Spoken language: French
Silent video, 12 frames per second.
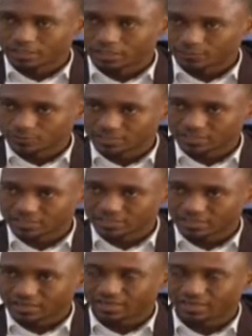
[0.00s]
Il est
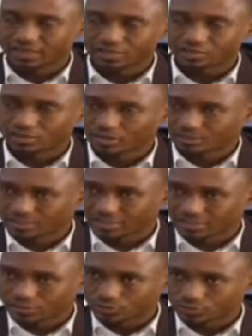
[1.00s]
spécialisé dans la création
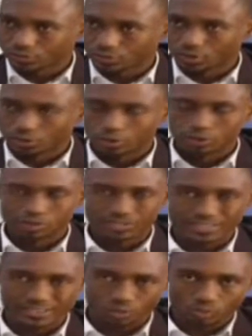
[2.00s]
d'applications, de
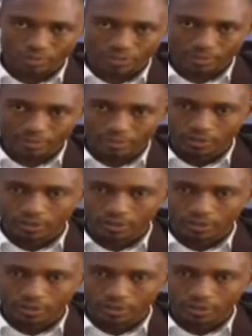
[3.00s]
sites web,